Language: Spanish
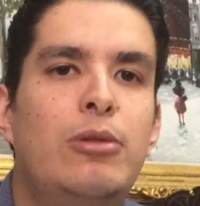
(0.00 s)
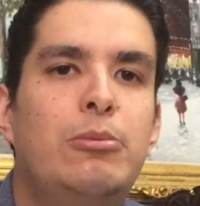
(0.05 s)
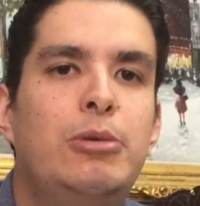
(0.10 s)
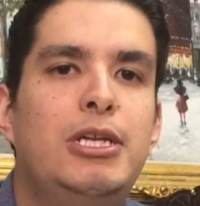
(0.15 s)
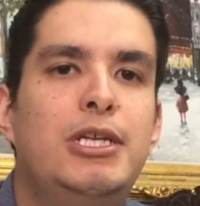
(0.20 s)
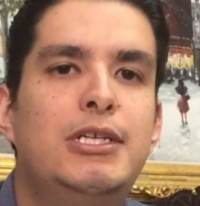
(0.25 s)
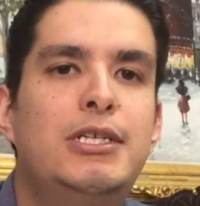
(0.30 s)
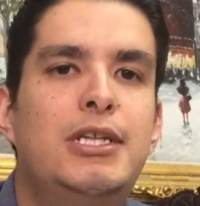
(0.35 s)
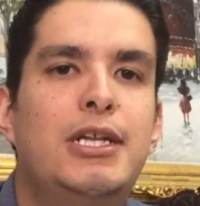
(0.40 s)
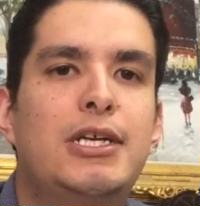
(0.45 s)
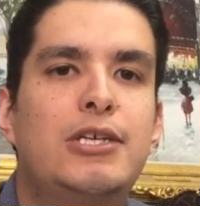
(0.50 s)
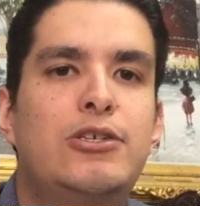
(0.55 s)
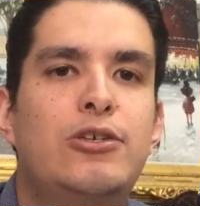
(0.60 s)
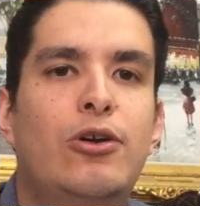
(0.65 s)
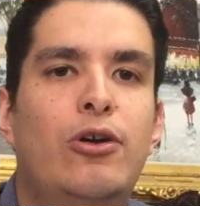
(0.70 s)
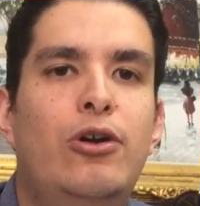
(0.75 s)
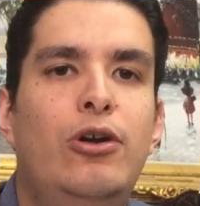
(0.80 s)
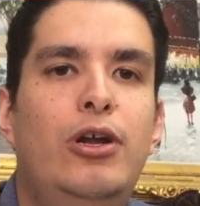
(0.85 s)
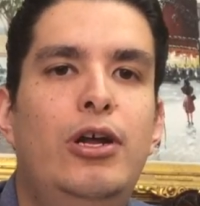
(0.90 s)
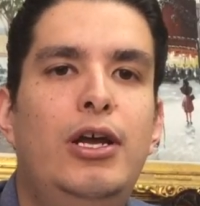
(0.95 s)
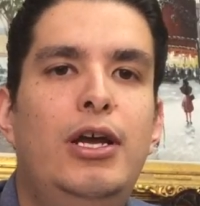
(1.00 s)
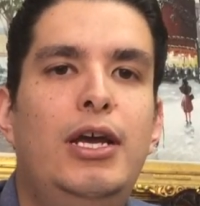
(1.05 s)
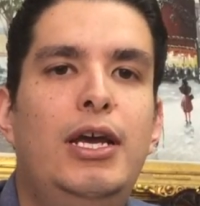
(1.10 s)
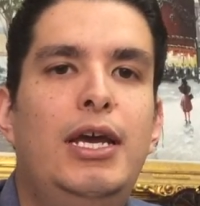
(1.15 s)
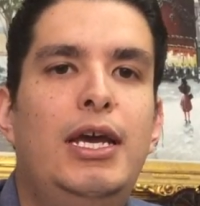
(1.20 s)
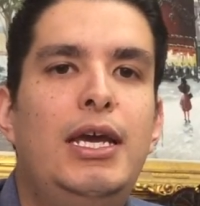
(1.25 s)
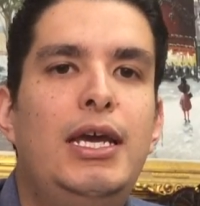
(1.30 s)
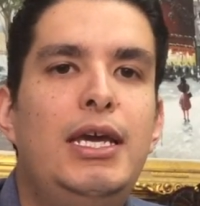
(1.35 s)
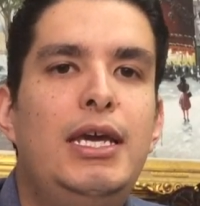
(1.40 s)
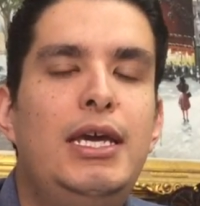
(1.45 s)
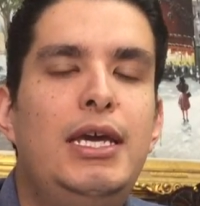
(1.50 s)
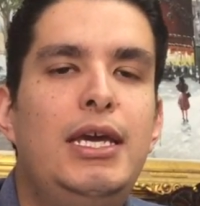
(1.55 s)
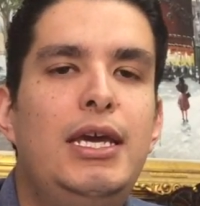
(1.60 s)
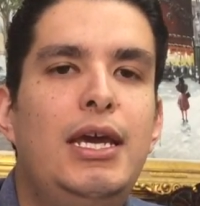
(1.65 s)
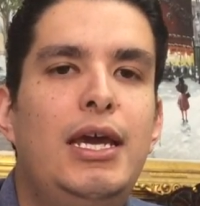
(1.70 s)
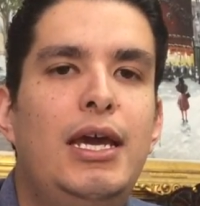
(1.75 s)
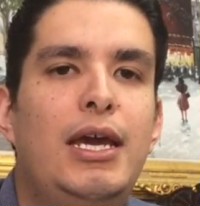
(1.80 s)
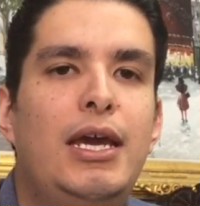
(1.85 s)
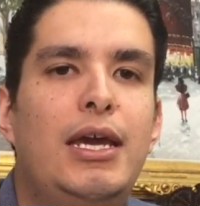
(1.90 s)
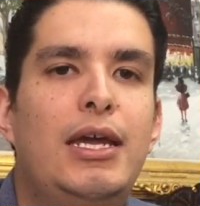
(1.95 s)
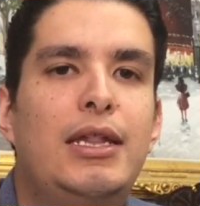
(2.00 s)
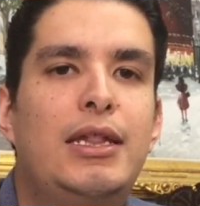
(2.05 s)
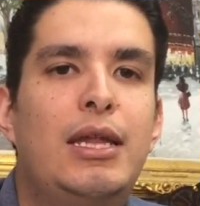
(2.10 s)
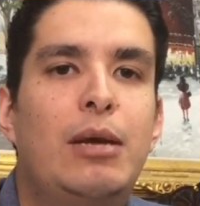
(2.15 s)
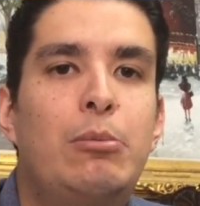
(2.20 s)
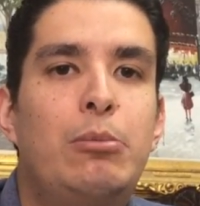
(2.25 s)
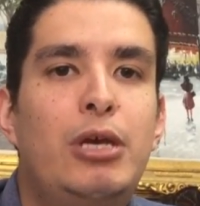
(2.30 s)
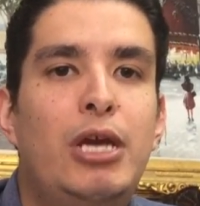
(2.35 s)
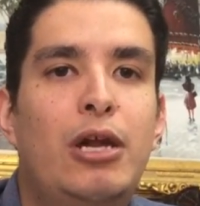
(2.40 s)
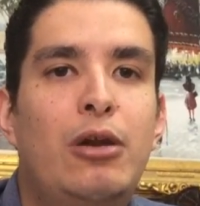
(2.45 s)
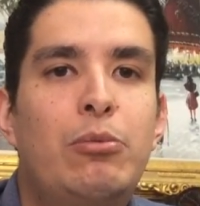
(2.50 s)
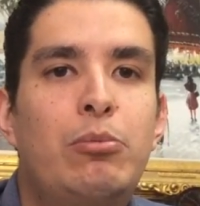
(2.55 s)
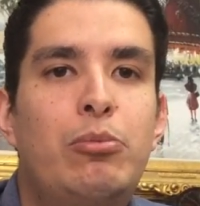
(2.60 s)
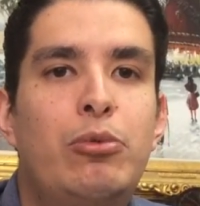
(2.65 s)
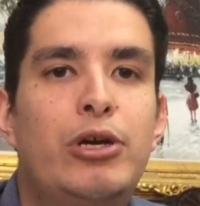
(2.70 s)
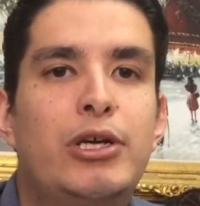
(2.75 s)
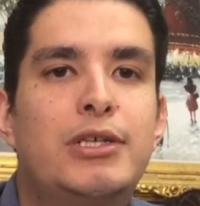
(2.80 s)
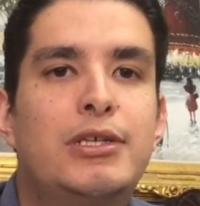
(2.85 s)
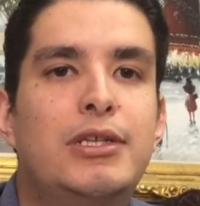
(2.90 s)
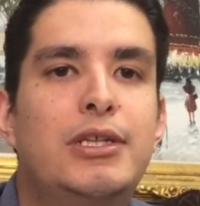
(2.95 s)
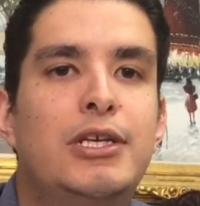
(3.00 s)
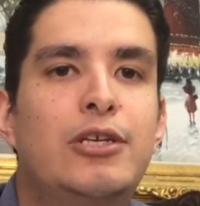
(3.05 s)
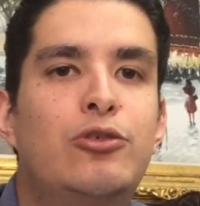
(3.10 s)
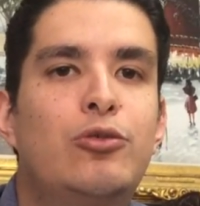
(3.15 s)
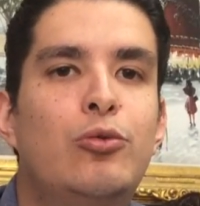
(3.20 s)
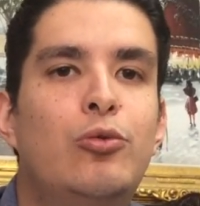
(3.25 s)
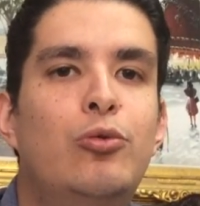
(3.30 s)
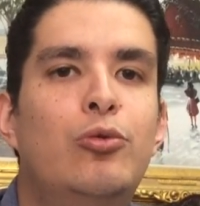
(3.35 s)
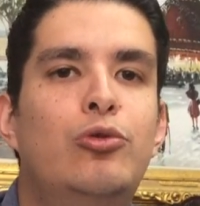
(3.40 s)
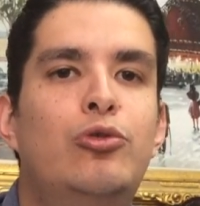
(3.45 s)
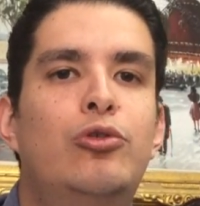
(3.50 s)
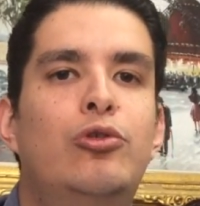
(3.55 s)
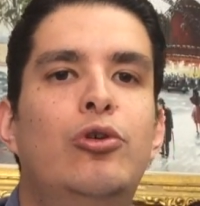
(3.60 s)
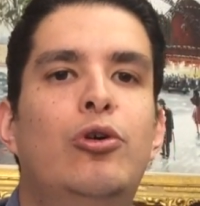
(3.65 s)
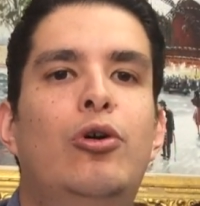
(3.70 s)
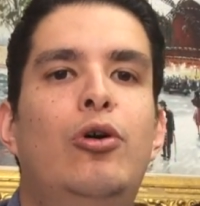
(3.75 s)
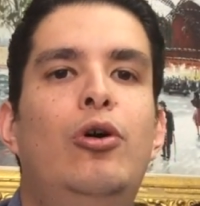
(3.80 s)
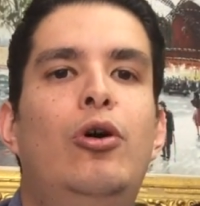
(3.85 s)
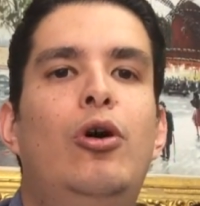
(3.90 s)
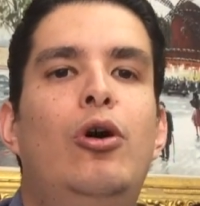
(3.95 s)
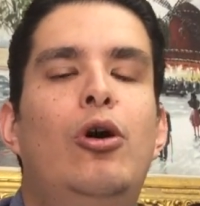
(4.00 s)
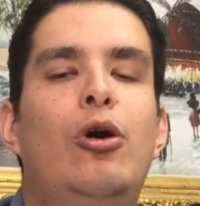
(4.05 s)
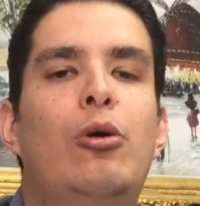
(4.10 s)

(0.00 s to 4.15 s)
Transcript: administración y eh, también pues de su gusto